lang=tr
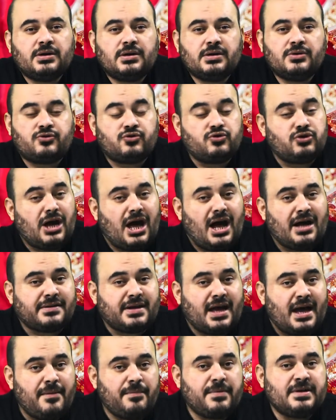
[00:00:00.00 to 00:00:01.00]

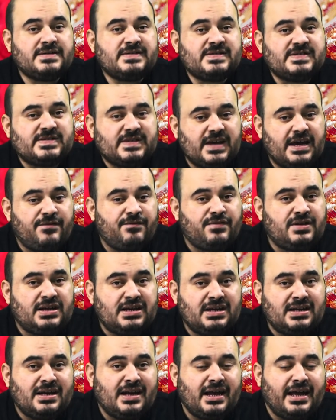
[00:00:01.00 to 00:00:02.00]
Rüyada
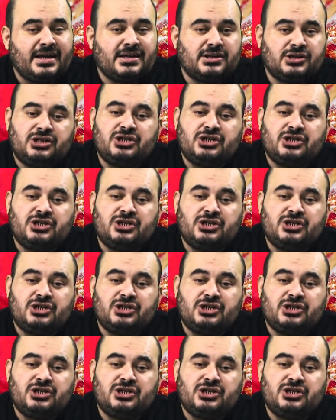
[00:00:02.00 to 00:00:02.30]
sevdiğinle